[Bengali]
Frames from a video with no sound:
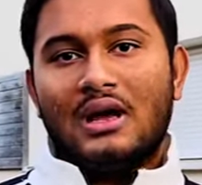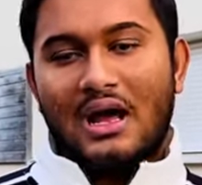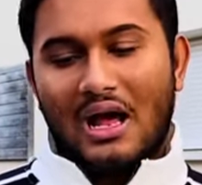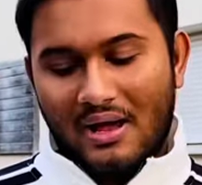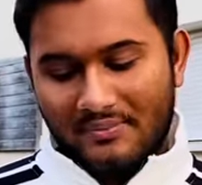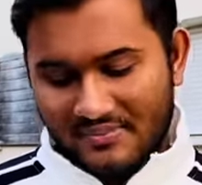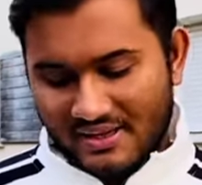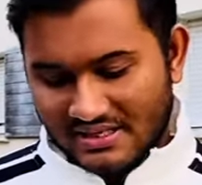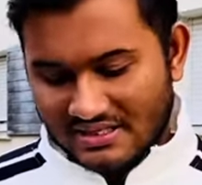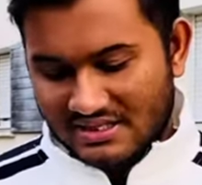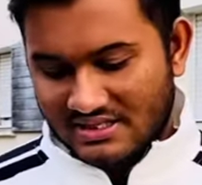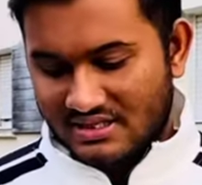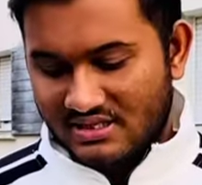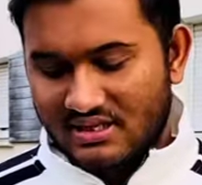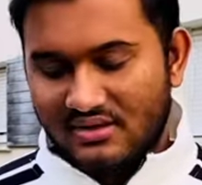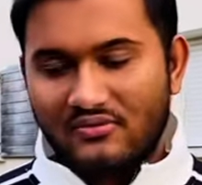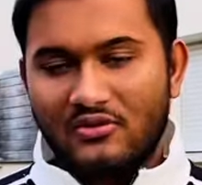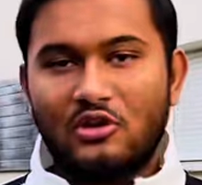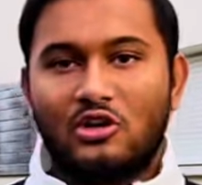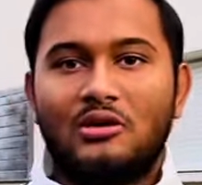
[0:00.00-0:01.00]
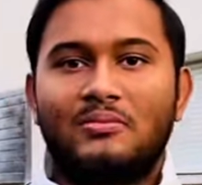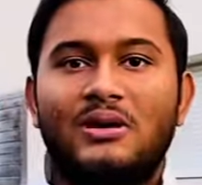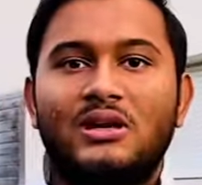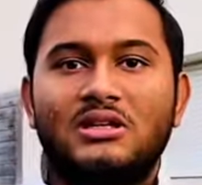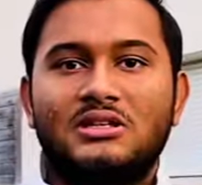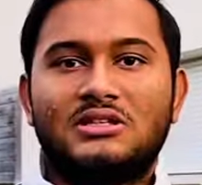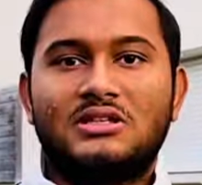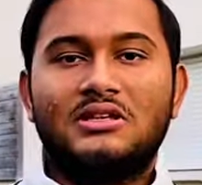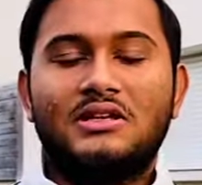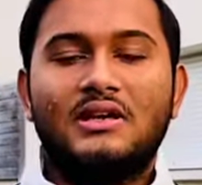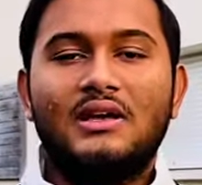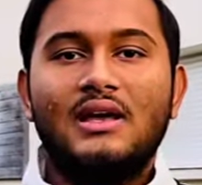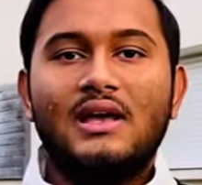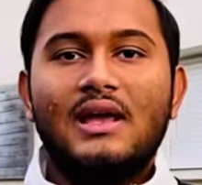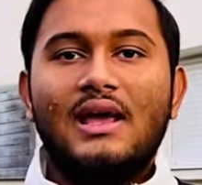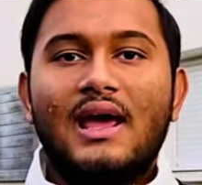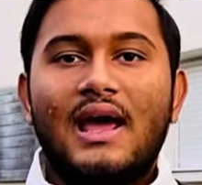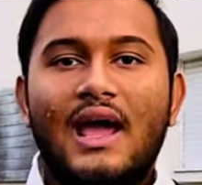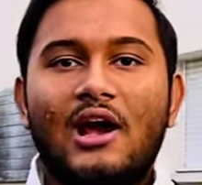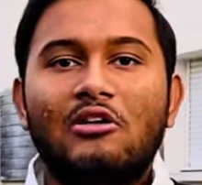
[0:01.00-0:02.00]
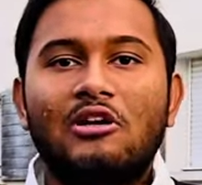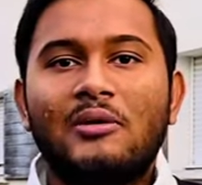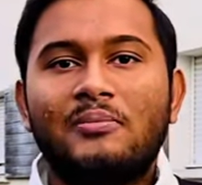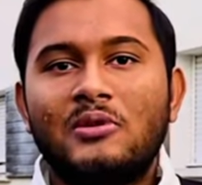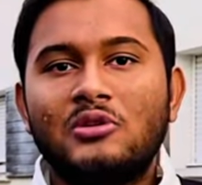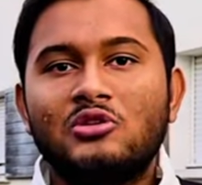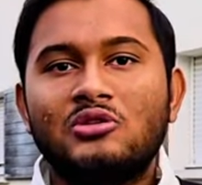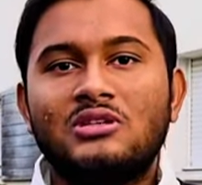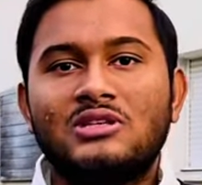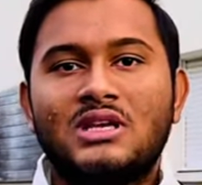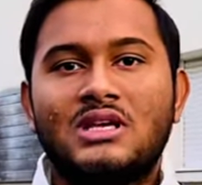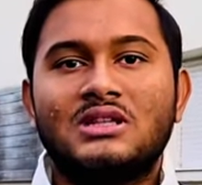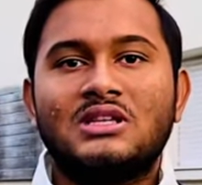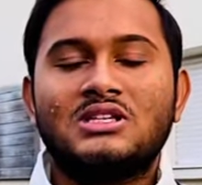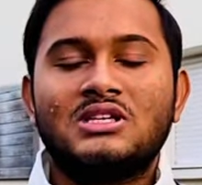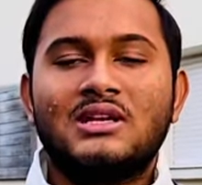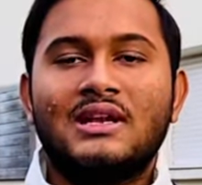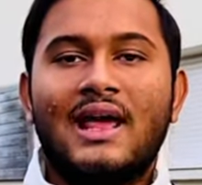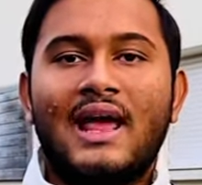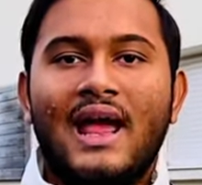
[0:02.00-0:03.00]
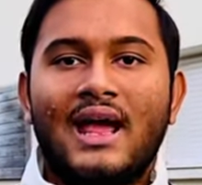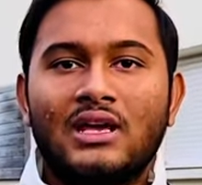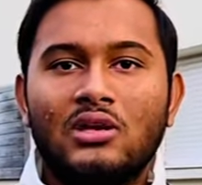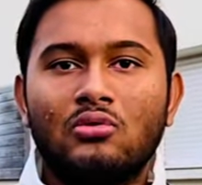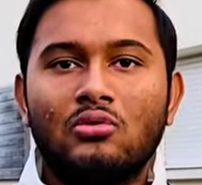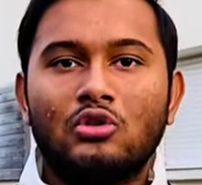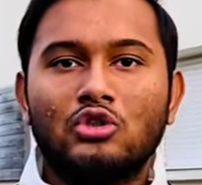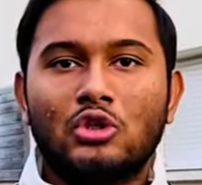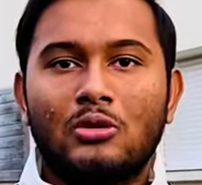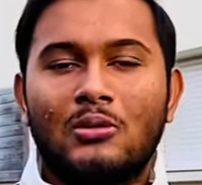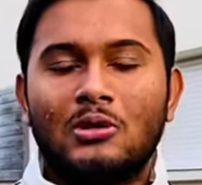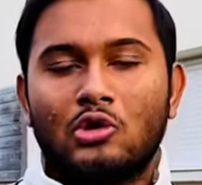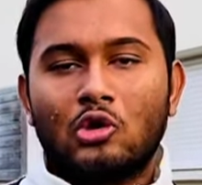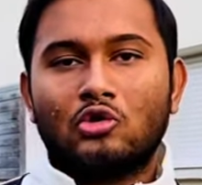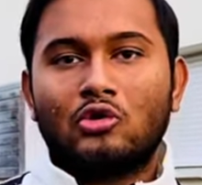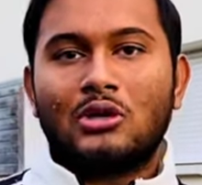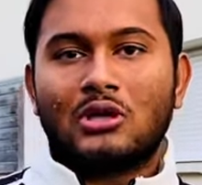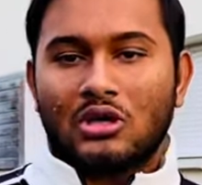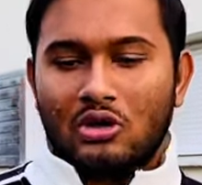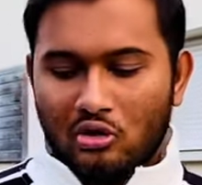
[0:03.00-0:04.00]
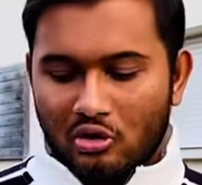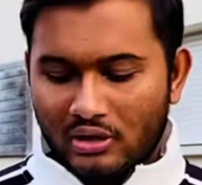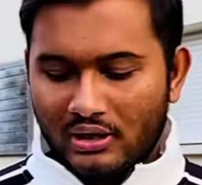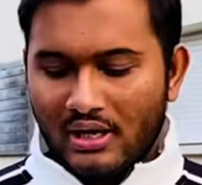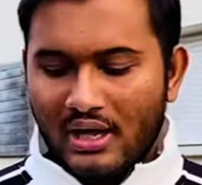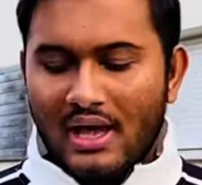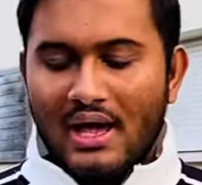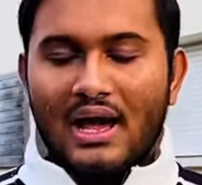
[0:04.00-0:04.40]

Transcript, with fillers: আমি আজকে যেদিন ভিডিওটা বানাচ্ছি এখন আপনারা যদি জানতে চান এক ইউরো সমান কত টাকা হয়